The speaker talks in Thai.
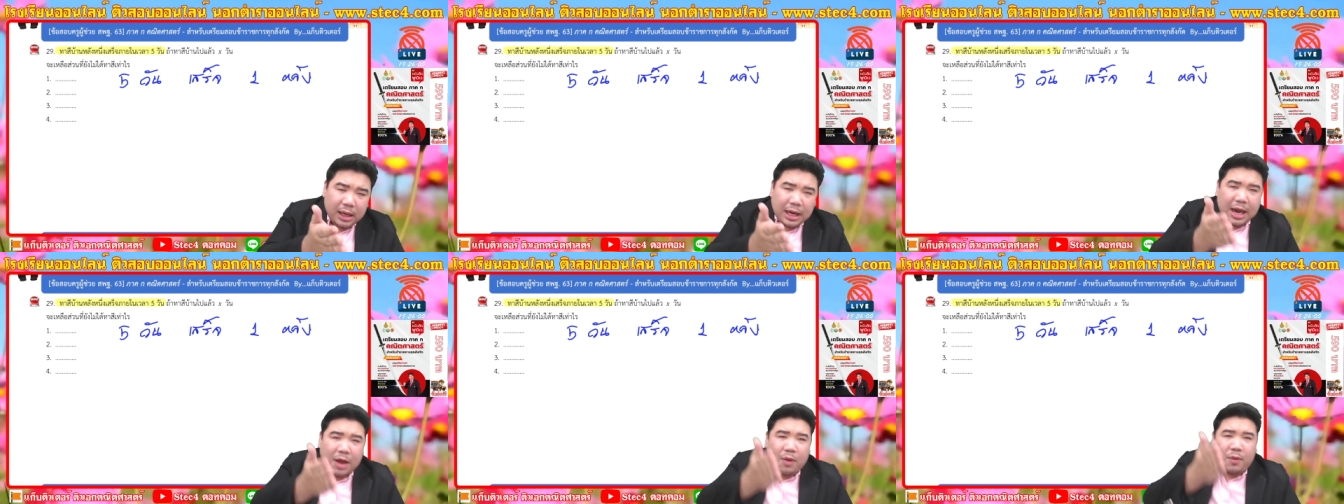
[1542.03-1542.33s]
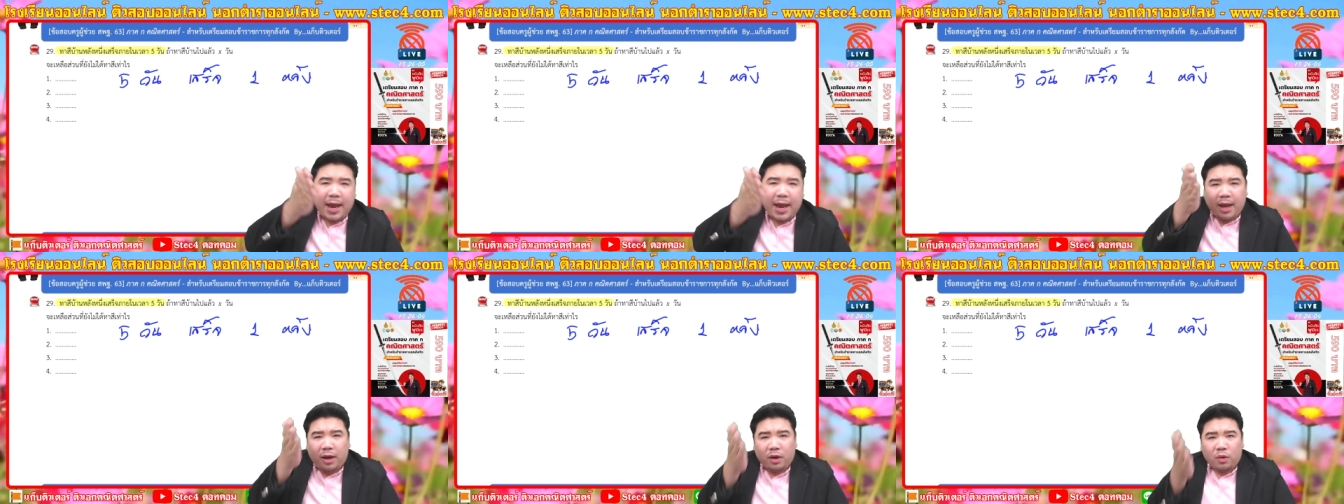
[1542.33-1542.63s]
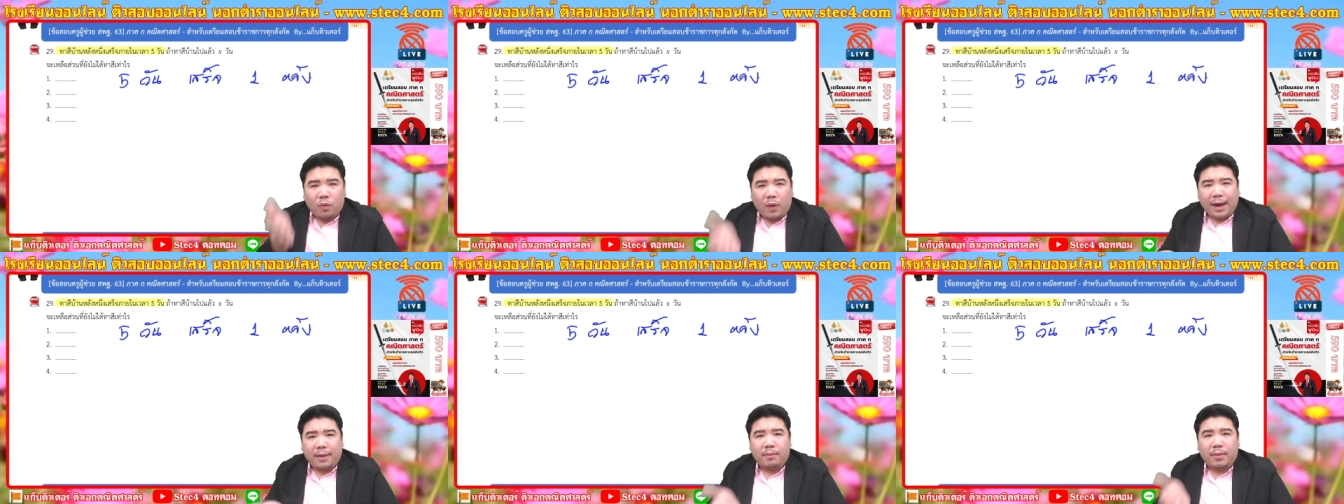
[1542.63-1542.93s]
แล้ว x
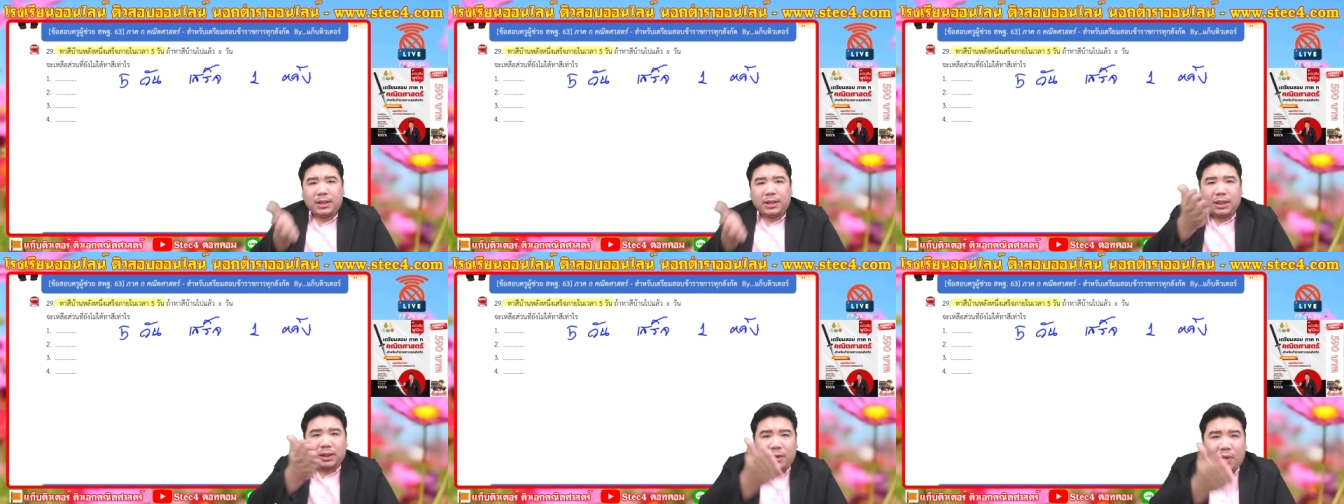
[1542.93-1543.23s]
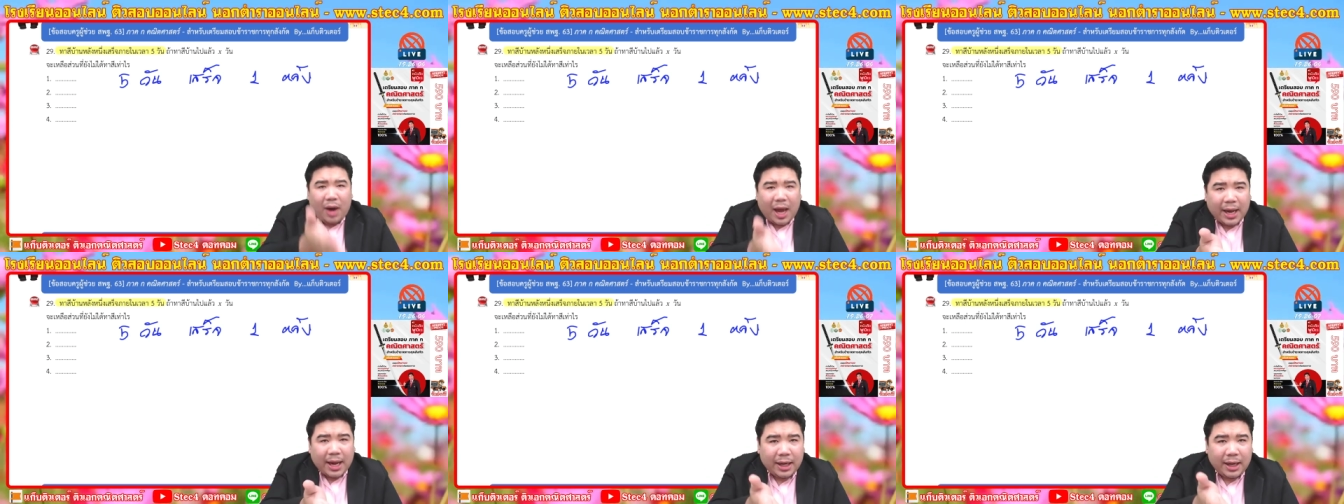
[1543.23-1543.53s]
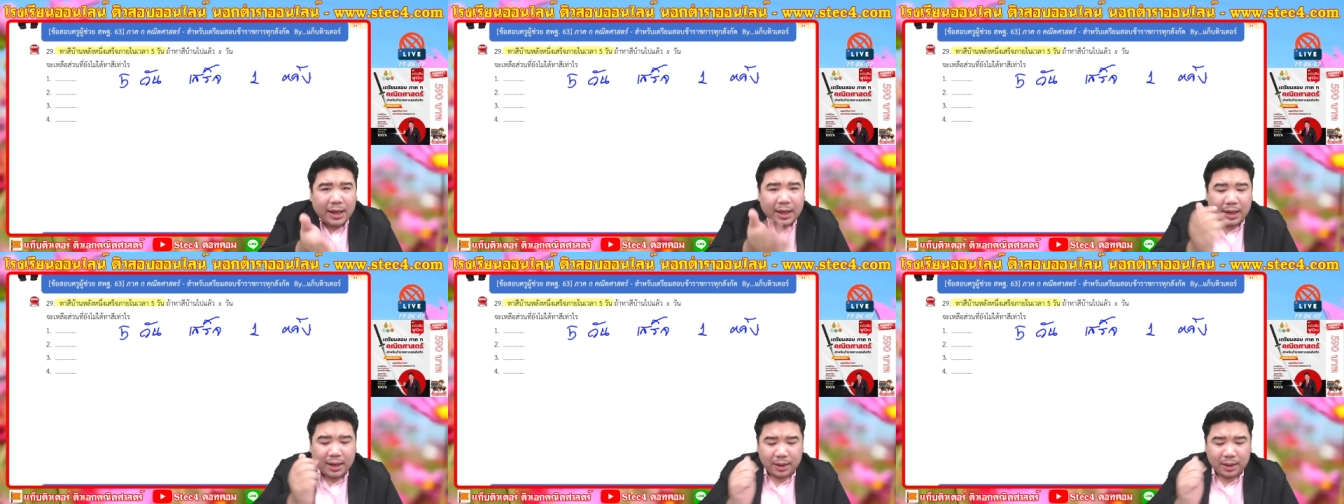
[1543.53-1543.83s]
วันมันจะเท่าไหร่
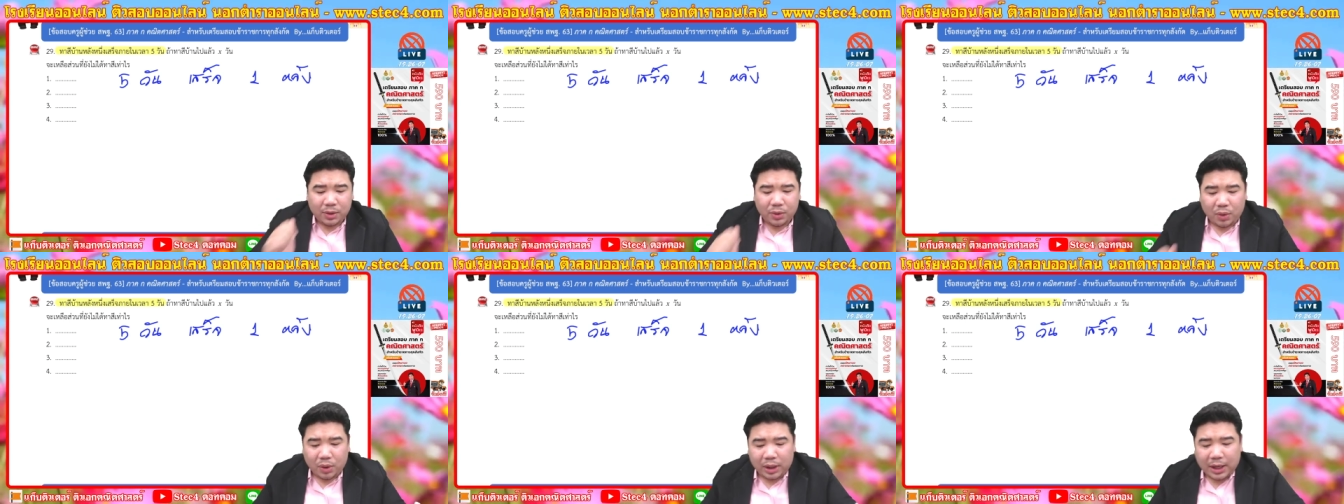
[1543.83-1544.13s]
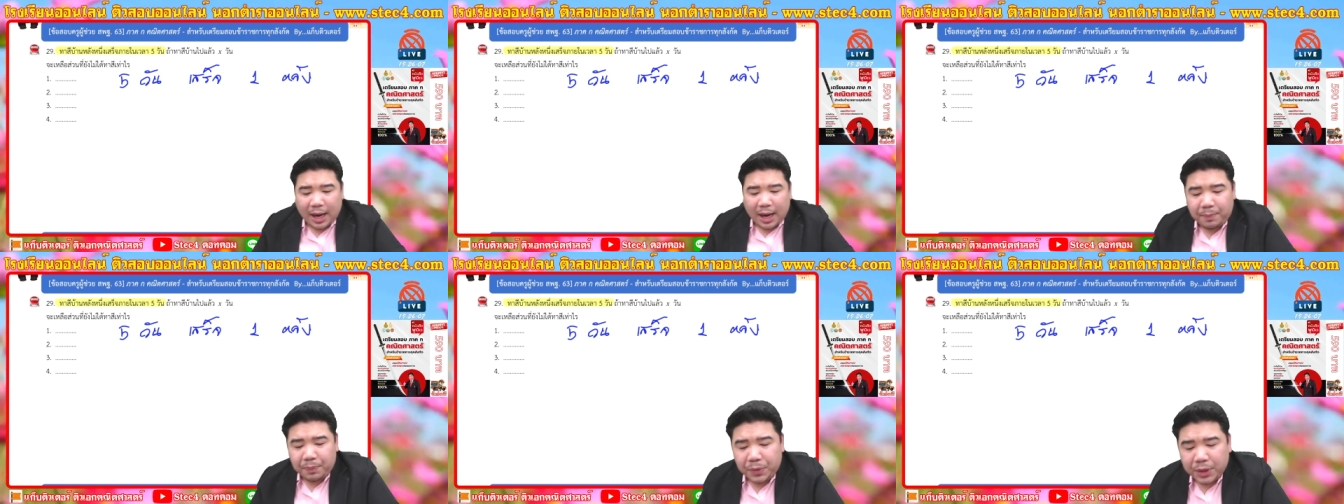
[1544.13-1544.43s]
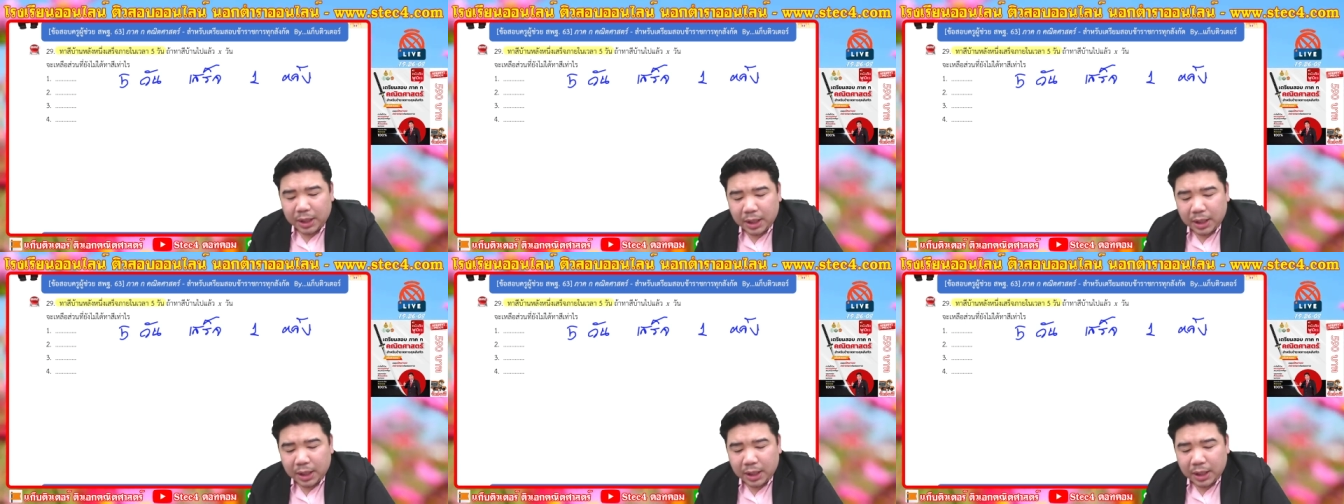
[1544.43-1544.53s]
ทุกคนครับ